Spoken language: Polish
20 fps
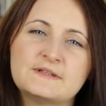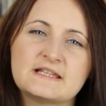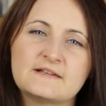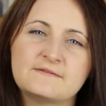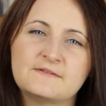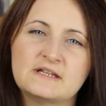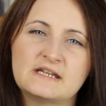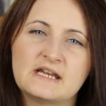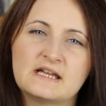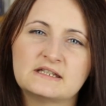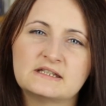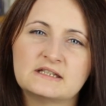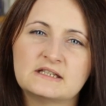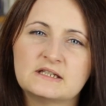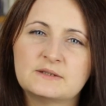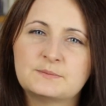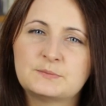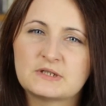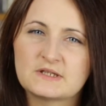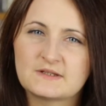
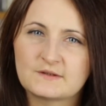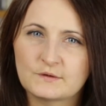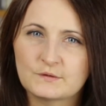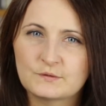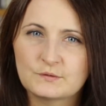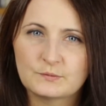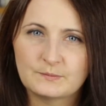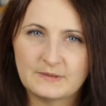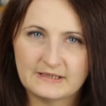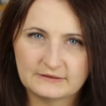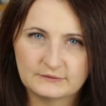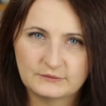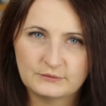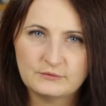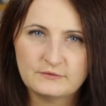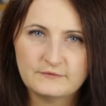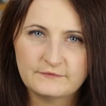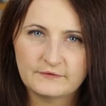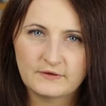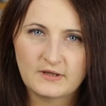zawieranych przez
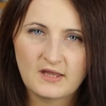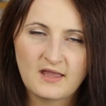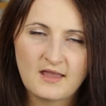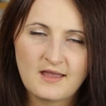konsumentów.